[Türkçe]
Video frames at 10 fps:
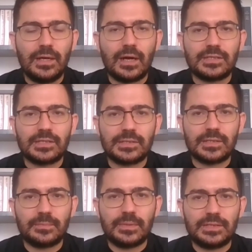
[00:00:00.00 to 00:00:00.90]

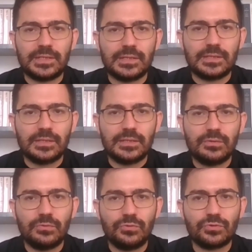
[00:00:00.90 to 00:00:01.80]
açıklanabileceğini
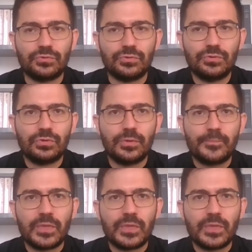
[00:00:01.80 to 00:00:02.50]
düşündük.